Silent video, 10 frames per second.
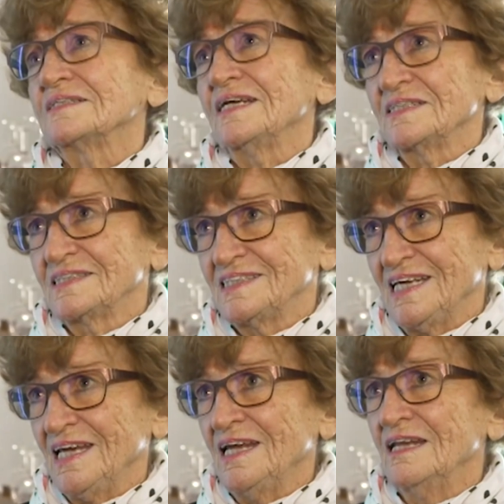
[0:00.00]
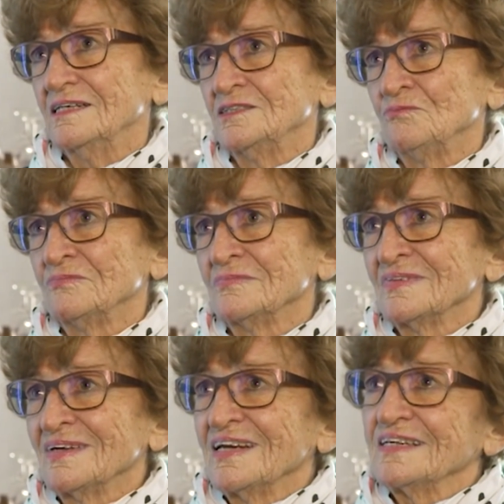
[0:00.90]
কাছে আত্মার ভাষা
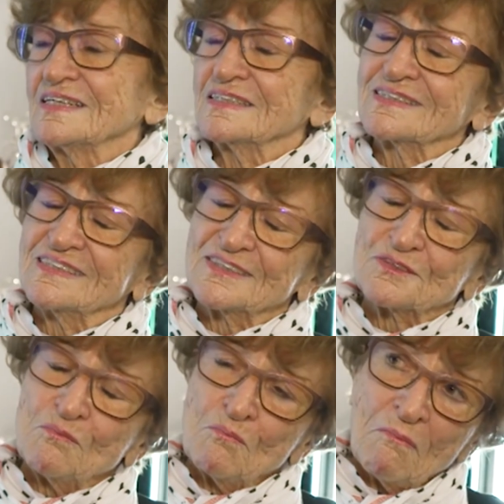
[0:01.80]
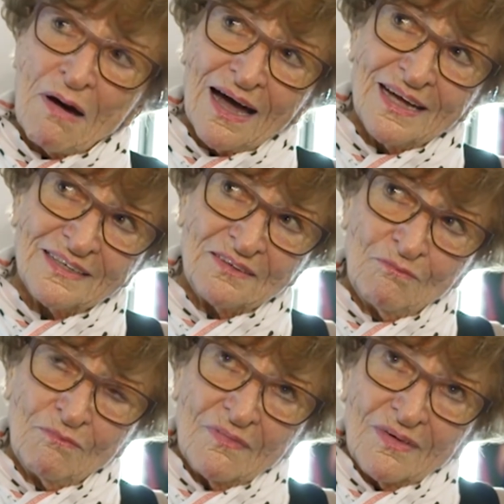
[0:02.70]
যখন একা থাকি
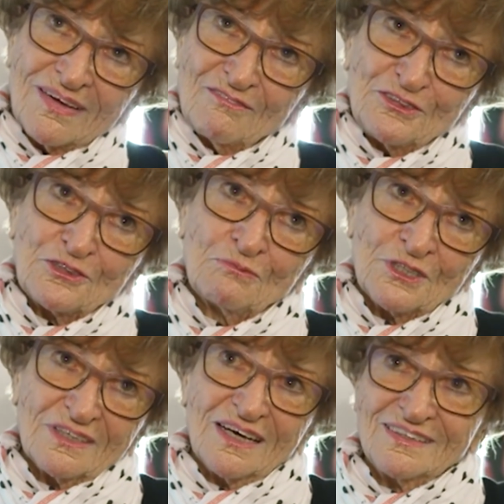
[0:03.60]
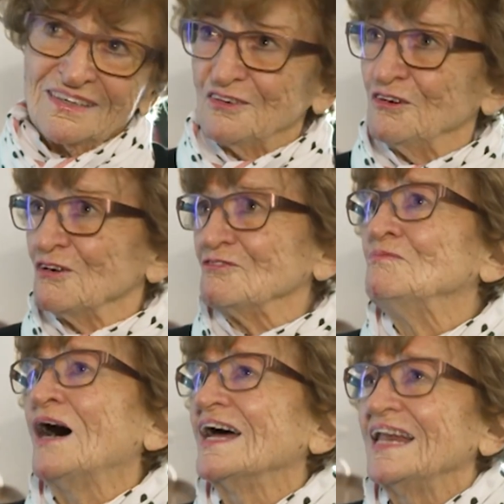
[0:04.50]
তখনও ড্যান্স আমার
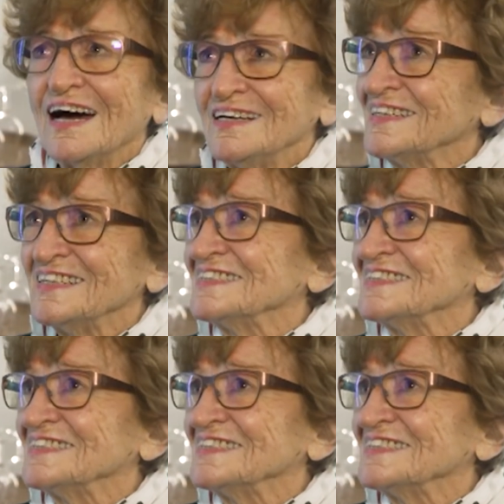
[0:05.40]
সঙ্গে থাকে